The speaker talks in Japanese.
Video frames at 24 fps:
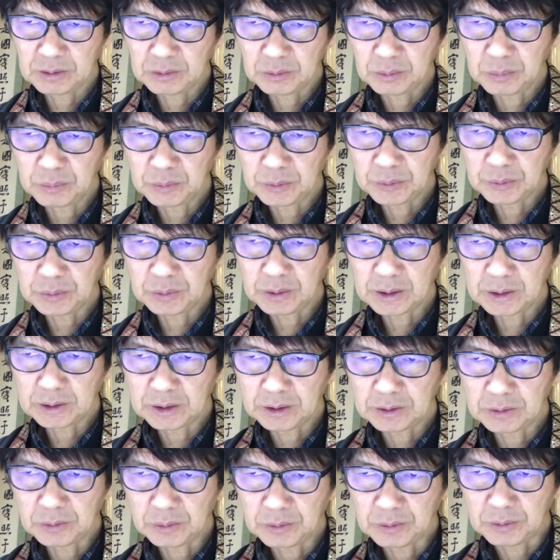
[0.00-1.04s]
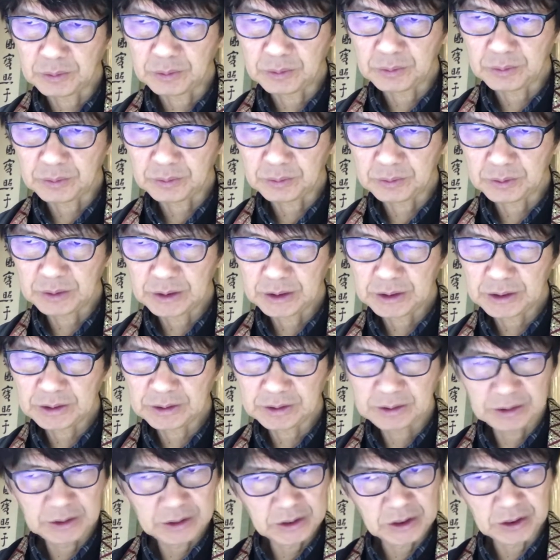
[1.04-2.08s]
ご門徒方との
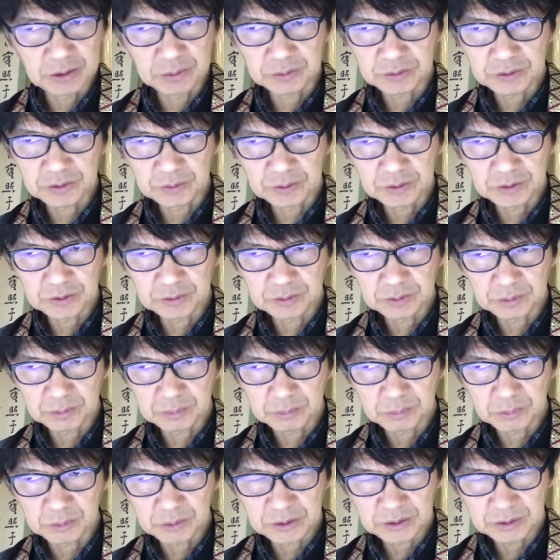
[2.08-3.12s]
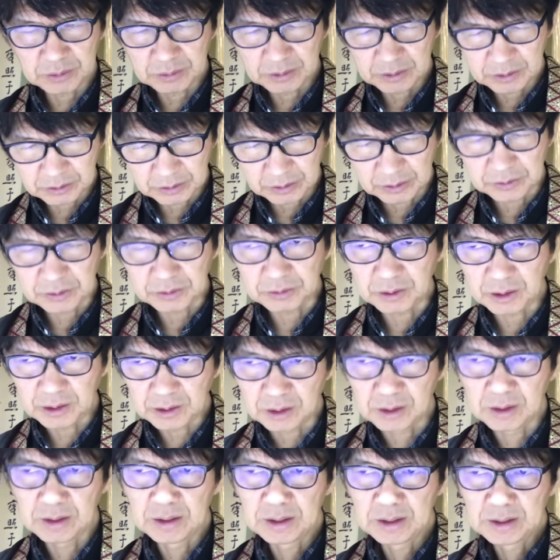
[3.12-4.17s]
意思の疎通のもしなんていうかな